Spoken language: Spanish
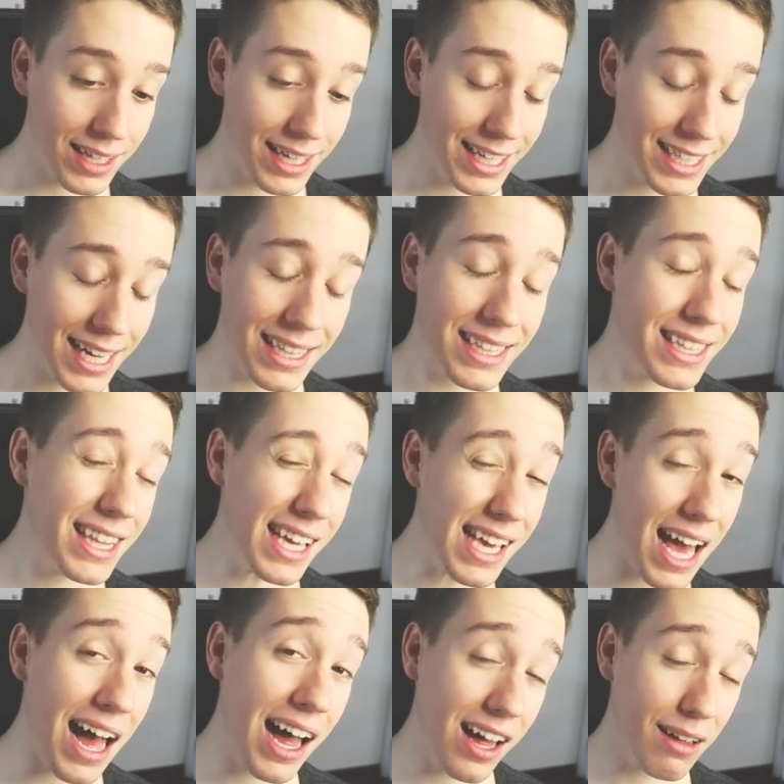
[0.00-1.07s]
Esa
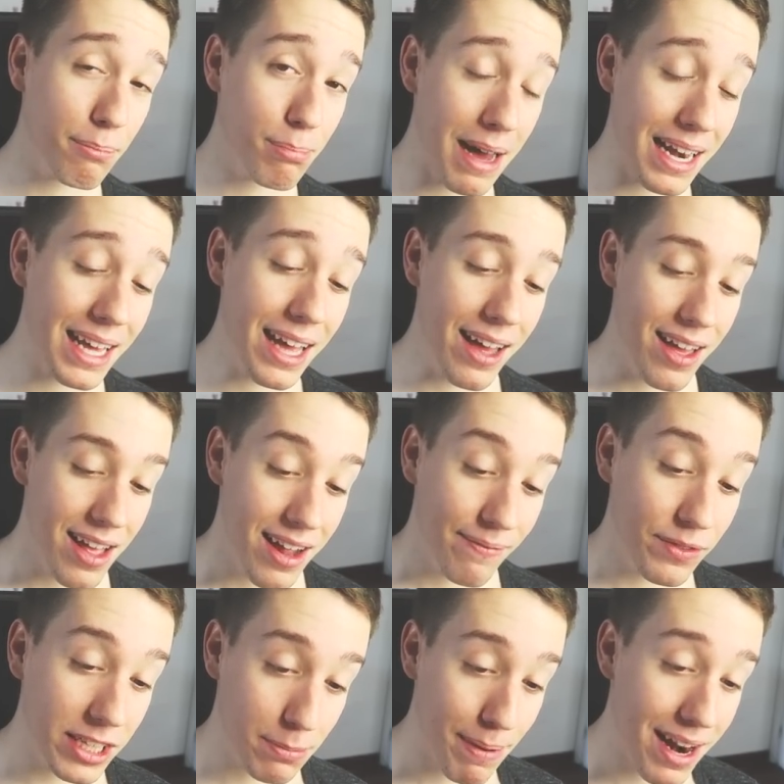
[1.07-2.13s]
tía, ¿vale?
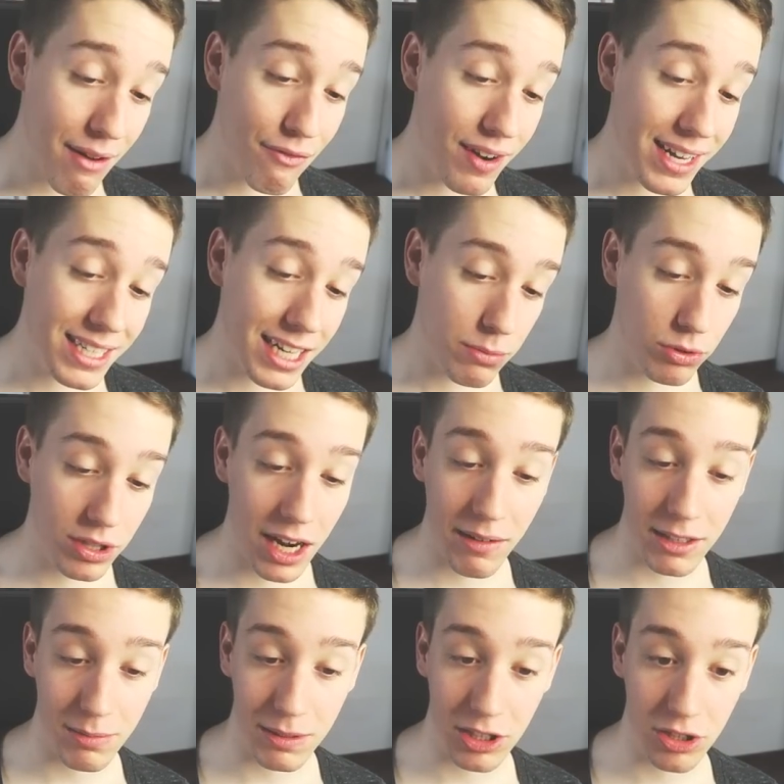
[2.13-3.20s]
Dispara flechas, bueno, ya la
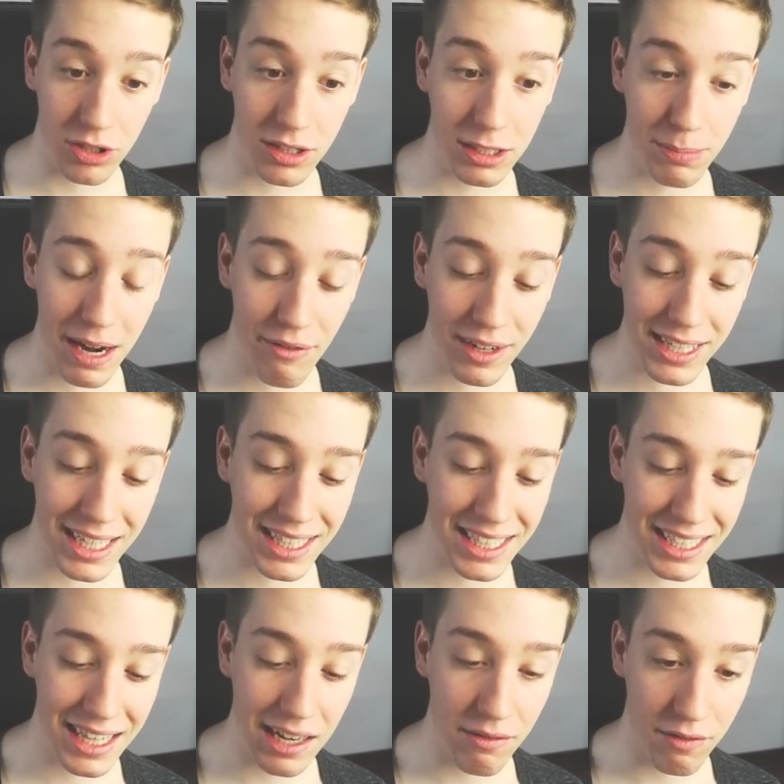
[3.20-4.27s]
habéis visto, ¿no? Dispara flechas
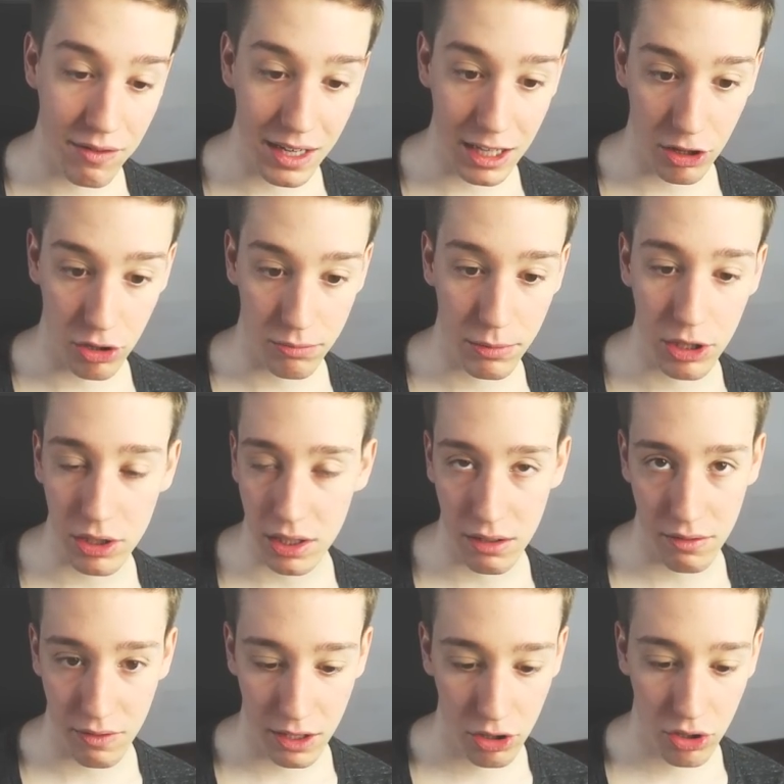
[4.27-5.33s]
desde el infinito. Bueno, desde
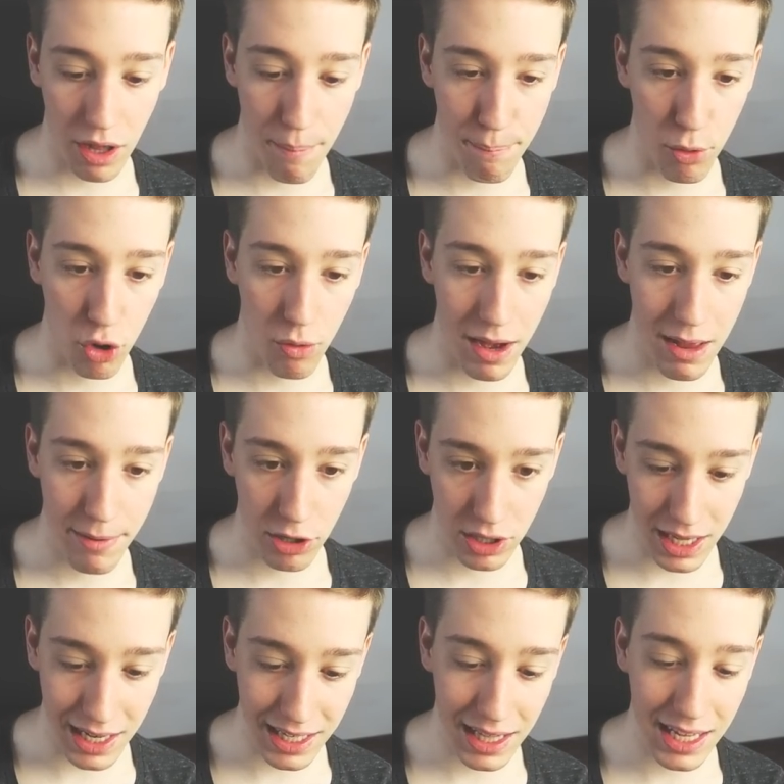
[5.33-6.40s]
el infinito tampoco, ¿vale? Pero
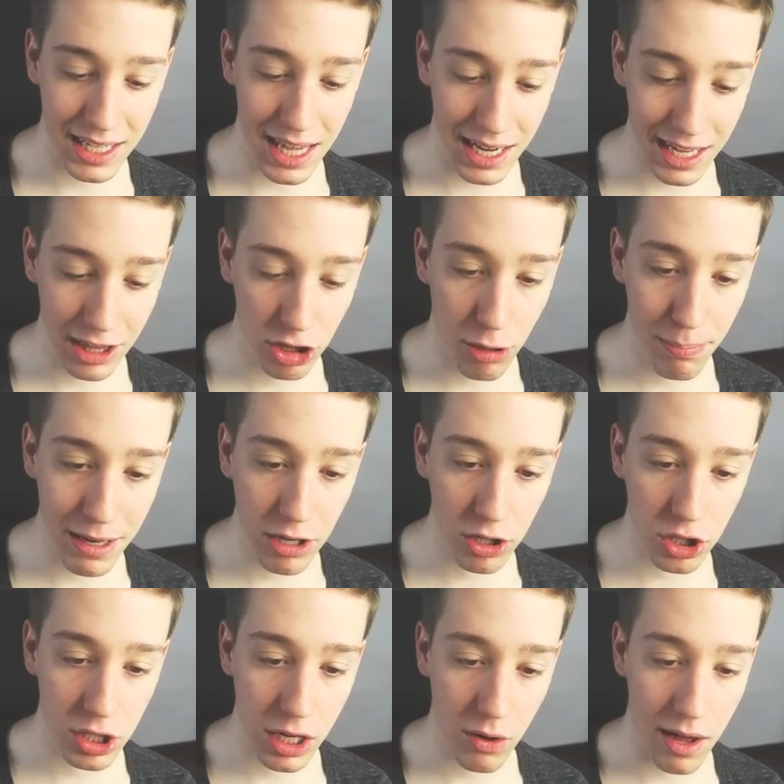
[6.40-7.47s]
desde, desde el quinto
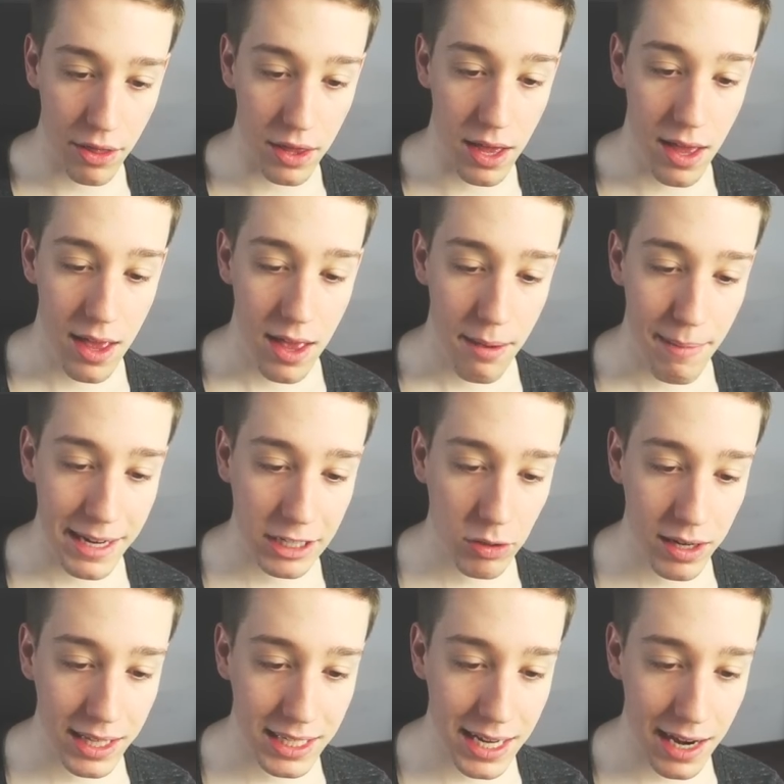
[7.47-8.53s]
pino sí lo hace. Vale,
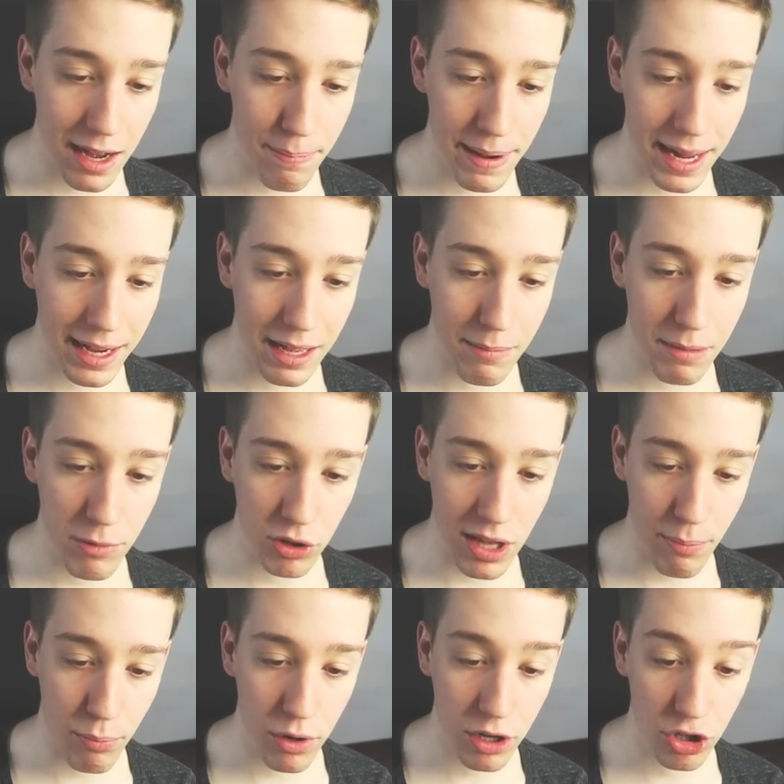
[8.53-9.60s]
saco una descarga para que mi
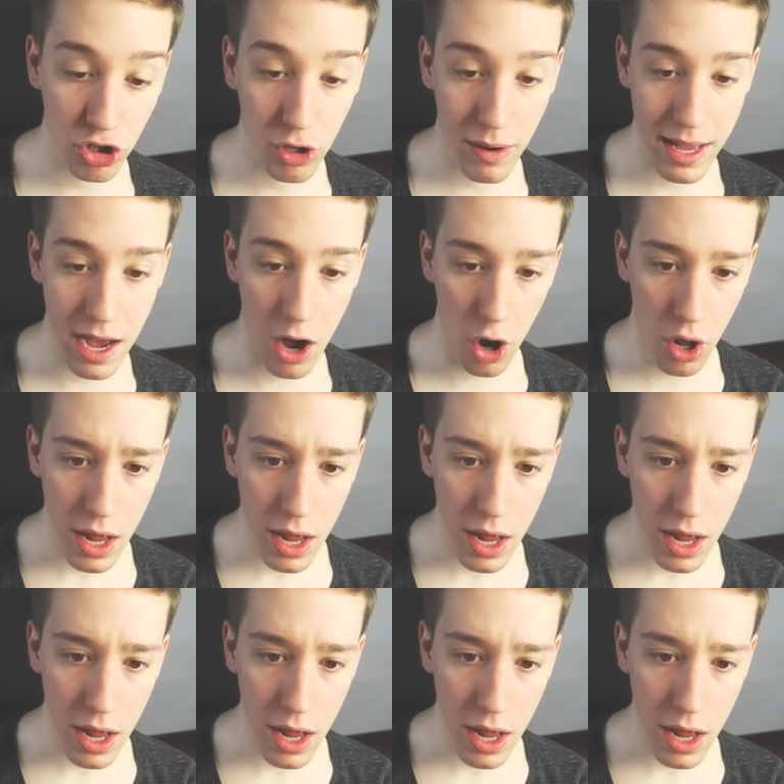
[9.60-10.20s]
montapuercos no vaya...